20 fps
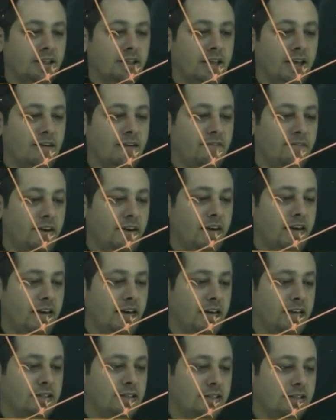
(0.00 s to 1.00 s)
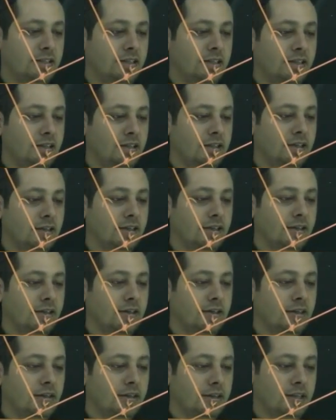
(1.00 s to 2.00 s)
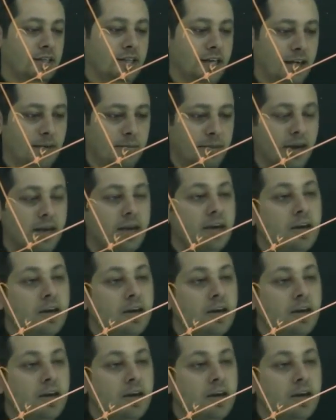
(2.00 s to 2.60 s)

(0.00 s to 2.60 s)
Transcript: DF eksi GB.